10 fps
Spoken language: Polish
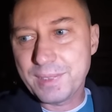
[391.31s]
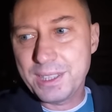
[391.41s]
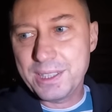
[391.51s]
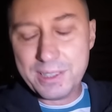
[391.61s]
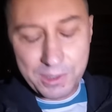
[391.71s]

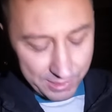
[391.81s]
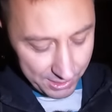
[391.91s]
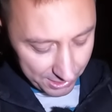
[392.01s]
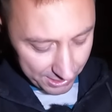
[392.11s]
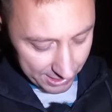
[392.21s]
I nie wiadomo,
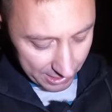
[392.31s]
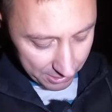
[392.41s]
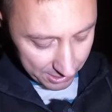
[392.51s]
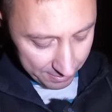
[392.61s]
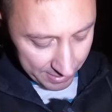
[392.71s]
co się
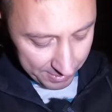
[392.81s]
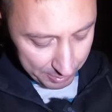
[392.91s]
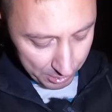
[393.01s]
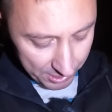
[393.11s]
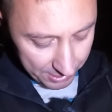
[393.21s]
stało. I mam
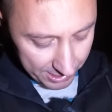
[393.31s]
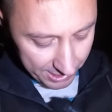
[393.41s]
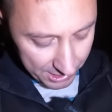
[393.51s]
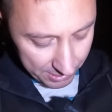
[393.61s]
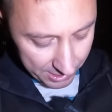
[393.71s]
po prostu
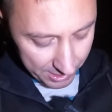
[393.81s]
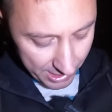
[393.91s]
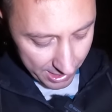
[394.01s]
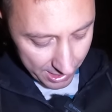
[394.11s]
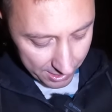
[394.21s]
takie złe
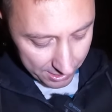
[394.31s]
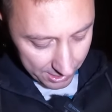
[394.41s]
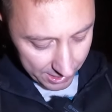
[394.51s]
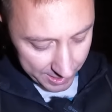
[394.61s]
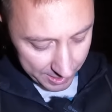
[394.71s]

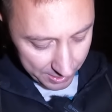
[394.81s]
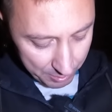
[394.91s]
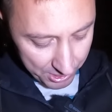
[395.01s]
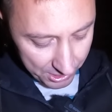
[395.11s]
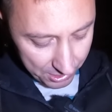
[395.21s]
teraz e,
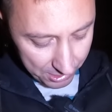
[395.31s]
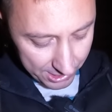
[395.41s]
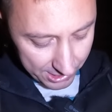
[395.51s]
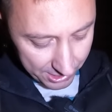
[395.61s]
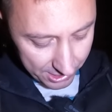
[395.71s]

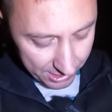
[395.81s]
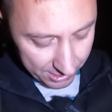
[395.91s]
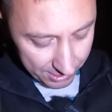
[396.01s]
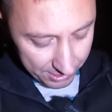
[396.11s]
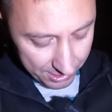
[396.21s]
przeczucia,
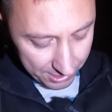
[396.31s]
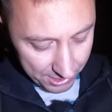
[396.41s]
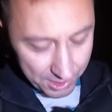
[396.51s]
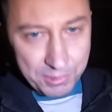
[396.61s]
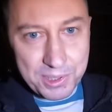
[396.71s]
że no coś
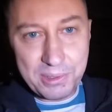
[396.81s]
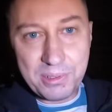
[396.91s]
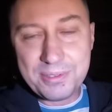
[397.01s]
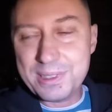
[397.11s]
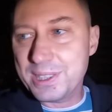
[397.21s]
się
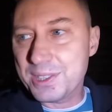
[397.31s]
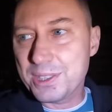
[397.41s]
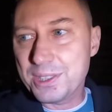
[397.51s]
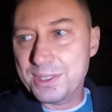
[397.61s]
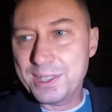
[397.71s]
musiało
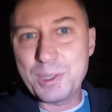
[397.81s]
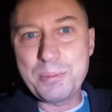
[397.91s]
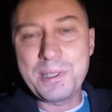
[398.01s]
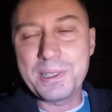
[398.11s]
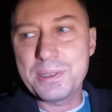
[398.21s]
wydarzyć
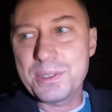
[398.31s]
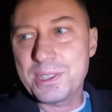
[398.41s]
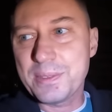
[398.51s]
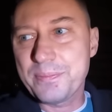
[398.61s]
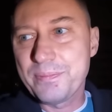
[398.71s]
niedobrego,
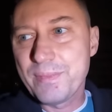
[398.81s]
że